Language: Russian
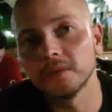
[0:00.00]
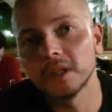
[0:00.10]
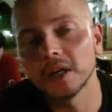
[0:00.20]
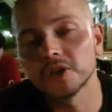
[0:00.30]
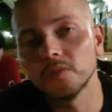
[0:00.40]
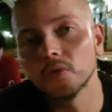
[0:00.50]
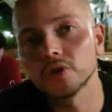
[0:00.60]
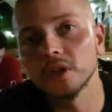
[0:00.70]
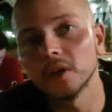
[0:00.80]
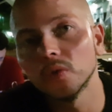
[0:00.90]
также
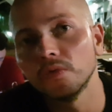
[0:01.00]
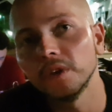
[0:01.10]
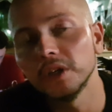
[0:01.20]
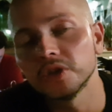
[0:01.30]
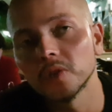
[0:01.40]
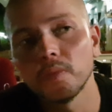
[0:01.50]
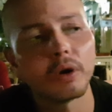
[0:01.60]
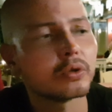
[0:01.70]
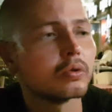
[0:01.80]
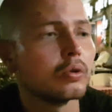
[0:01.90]
можно увеличить
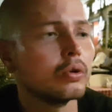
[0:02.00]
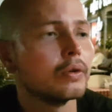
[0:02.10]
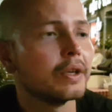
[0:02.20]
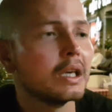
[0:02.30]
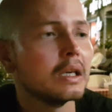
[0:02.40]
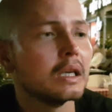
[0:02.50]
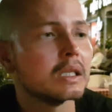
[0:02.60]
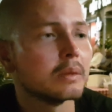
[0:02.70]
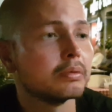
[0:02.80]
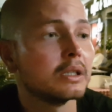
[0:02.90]
порцию и
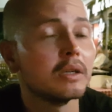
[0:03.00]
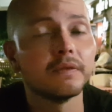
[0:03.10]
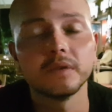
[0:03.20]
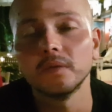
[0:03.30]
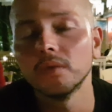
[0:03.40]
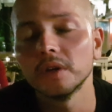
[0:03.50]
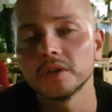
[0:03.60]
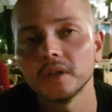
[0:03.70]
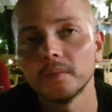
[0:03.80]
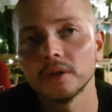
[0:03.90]
заплатив всего лишь
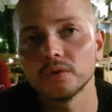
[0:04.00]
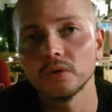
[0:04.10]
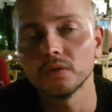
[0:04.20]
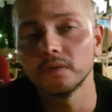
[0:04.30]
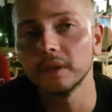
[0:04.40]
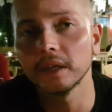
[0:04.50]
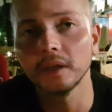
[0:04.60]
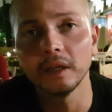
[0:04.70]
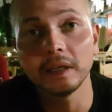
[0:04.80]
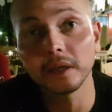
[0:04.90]
за большой судлак
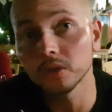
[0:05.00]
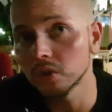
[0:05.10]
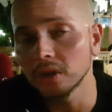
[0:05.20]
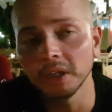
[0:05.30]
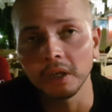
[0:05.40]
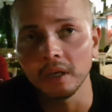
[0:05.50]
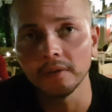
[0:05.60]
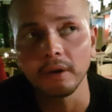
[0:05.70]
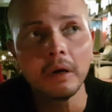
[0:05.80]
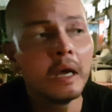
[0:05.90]
или гирс 4
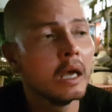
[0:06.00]
евро.